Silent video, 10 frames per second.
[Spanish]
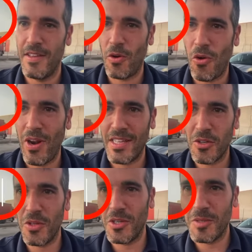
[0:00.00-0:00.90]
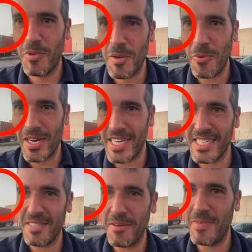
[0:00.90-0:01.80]
Hola a todos, muy
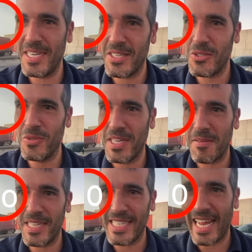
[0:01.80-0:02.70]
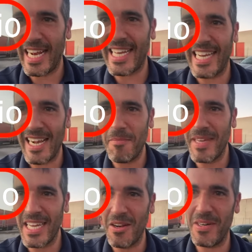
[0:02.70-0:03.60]
buenas y bienvenidos un día más al canal
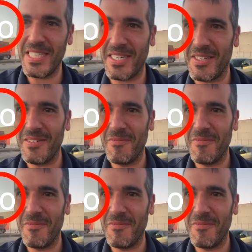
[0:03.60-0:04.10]
Mi Kilovatio.